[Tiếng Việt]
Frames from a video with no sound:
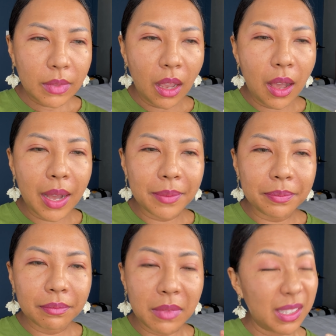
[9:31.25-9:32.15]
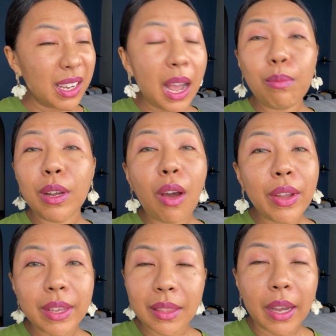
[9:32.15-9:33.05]
um, mình sẽ không có nói
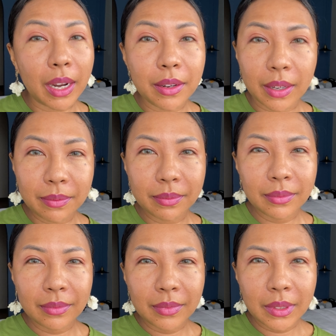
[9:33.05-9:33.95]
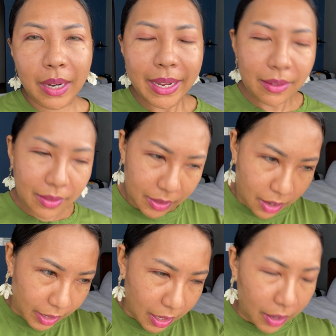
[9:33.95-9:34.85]
những lời đó nữa right
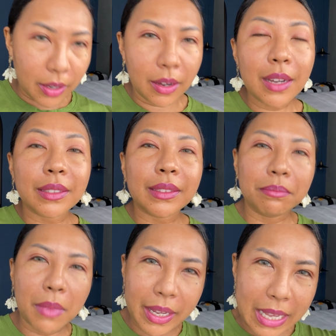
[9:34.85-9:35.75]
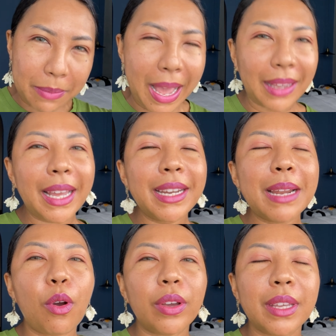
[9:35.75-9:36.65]
rồi lần nữa mời các bạn lấy ra
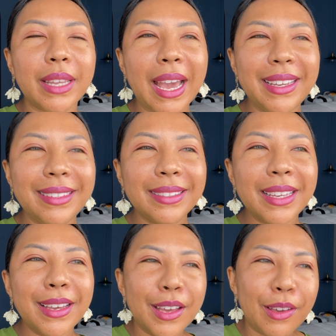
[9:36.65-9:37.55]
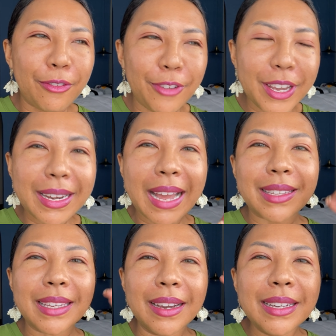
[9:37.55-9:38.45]
một cái tờ giấy viết ra
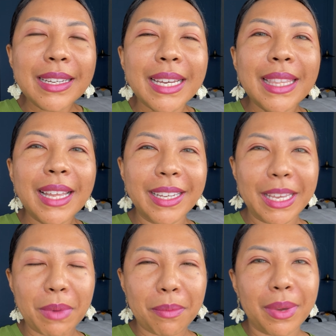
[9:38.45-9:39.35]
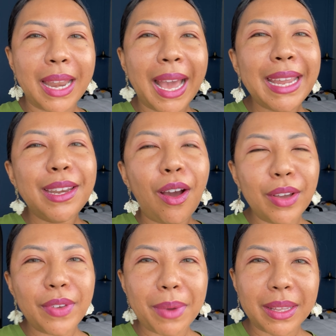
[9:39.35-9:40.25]
những cái lời gì mà mình hay nói
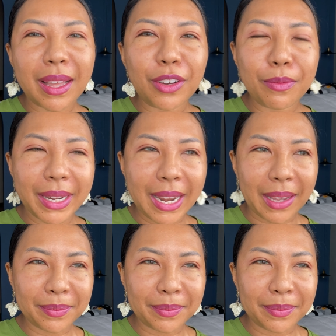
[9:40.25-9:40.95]
về bản thân của mình nè